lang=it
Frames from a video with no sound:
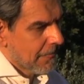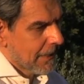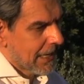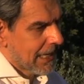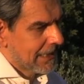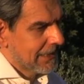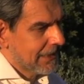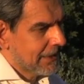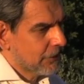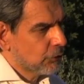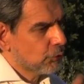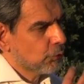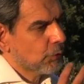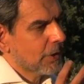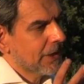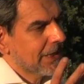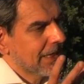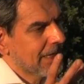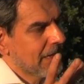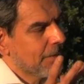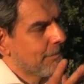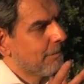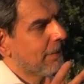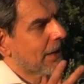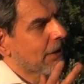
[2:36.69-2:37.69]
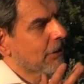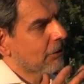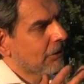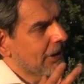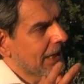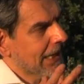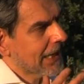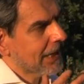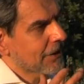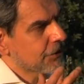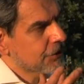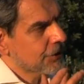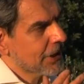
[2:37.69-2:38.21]
addirittura nelle
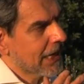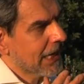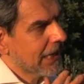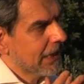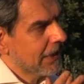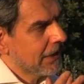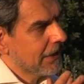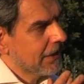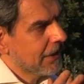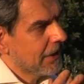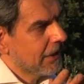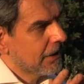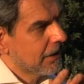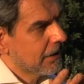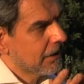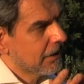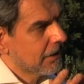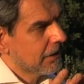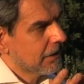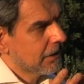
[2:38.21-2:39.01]
parole che sceglie,